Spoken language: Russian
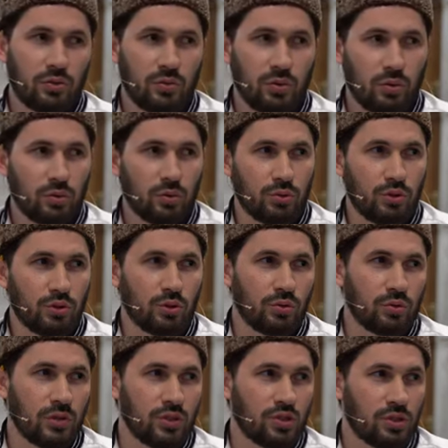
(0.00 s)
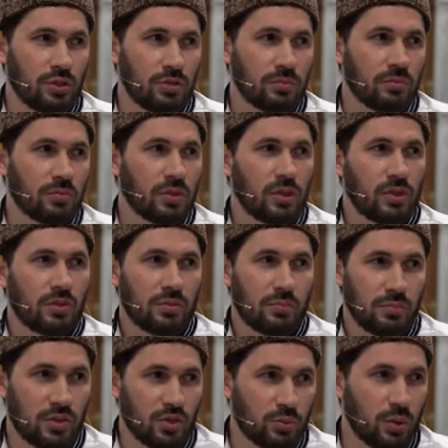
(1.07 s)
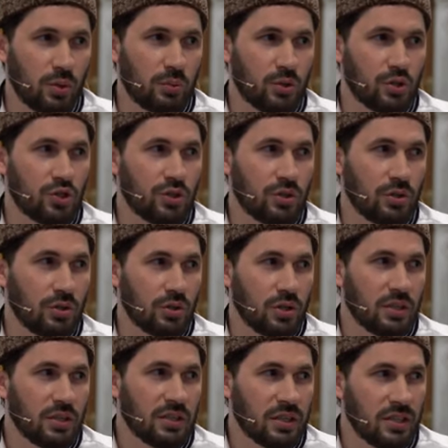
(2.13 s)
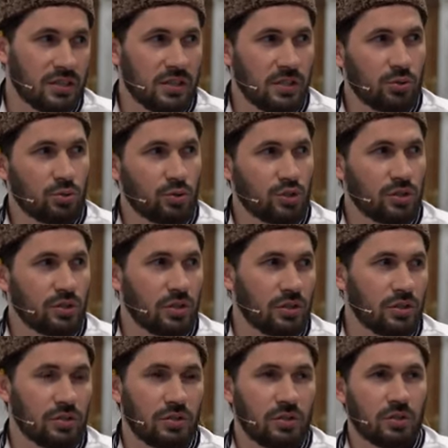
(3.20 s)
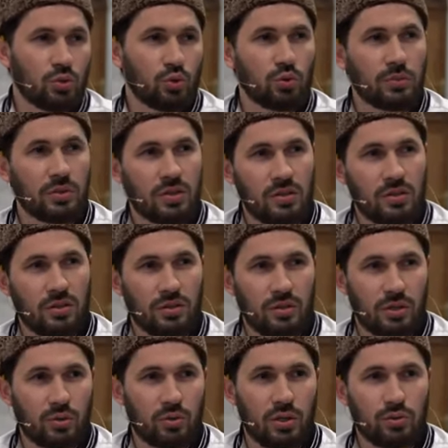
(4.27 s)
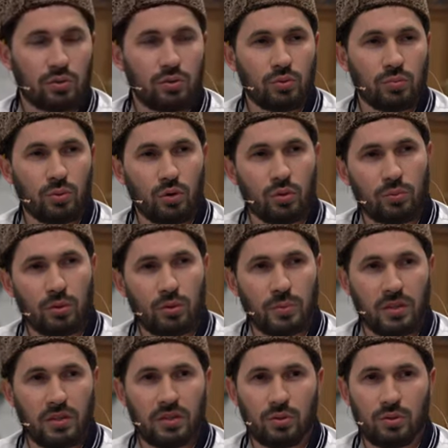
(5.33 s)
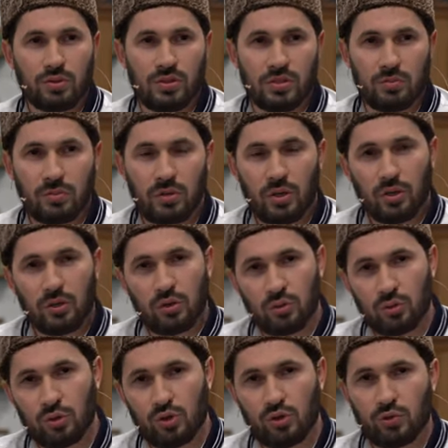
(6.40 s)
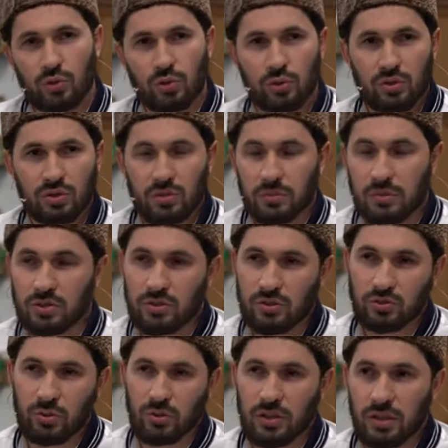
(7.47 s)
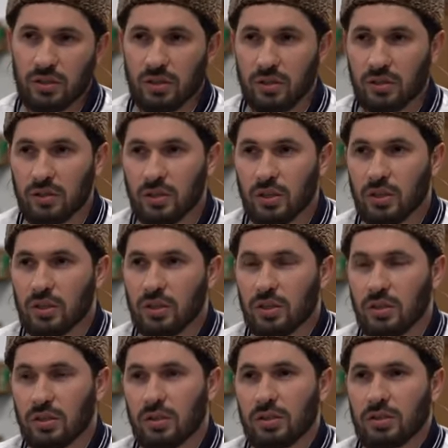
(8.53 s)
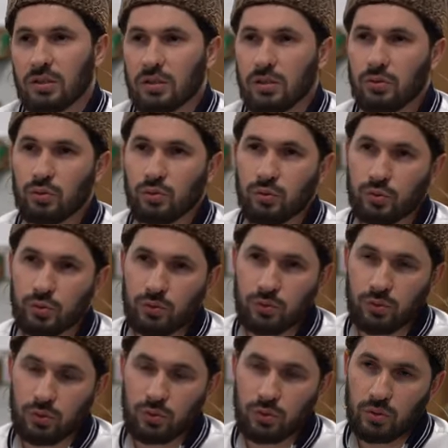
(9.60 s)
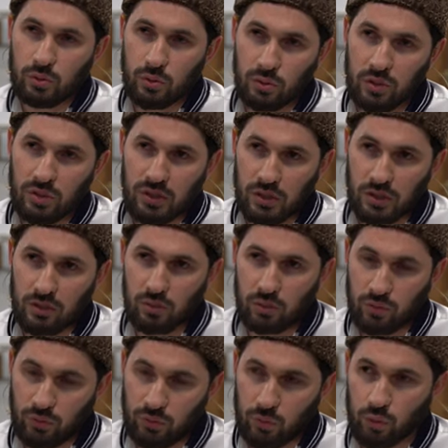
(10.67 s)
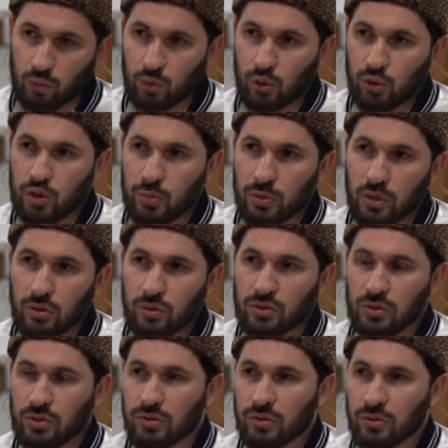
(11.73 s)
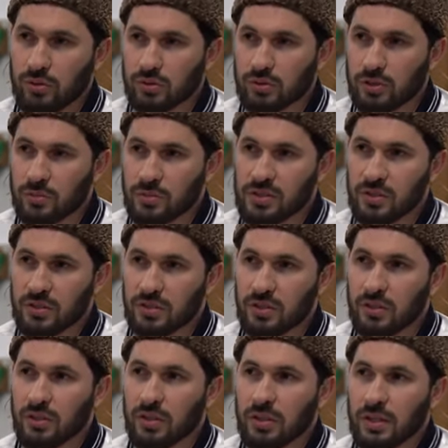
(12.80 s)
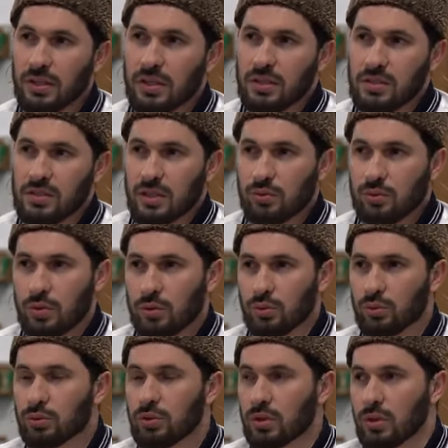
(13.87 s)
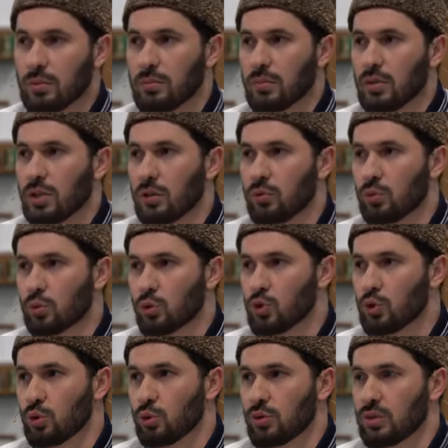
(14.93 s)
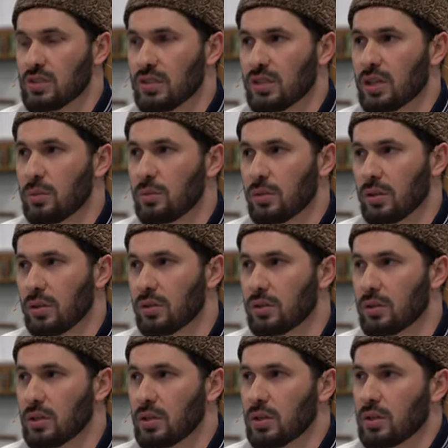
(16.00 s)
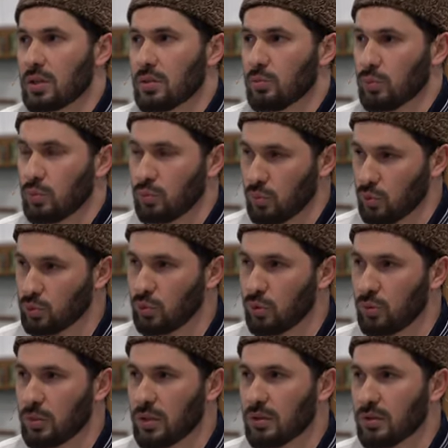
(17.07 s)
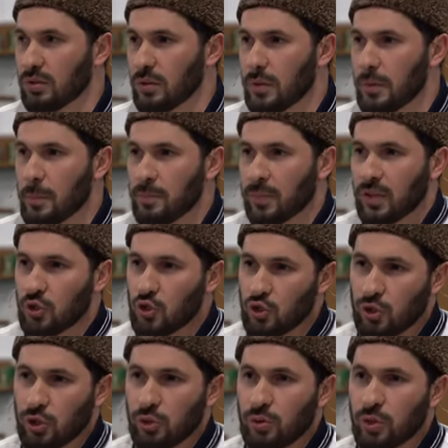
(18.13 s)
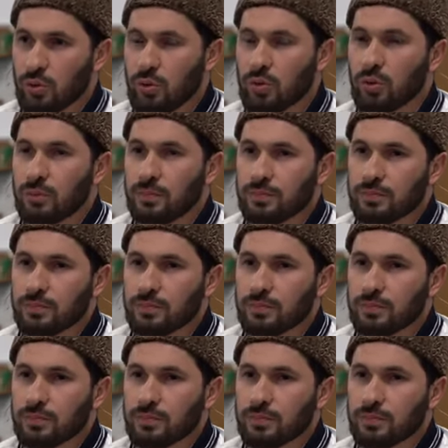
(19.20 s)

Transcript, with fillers: Вернулся он вечером без помощи, на следующий день Умар, радиаллаху анху, он был полководцем, он тоже вернулся безрезультатно. И, и в, вот в ту ночь пророк, саллиллаху сказал, «Завтра утром я вручу знамя мусульман человеку,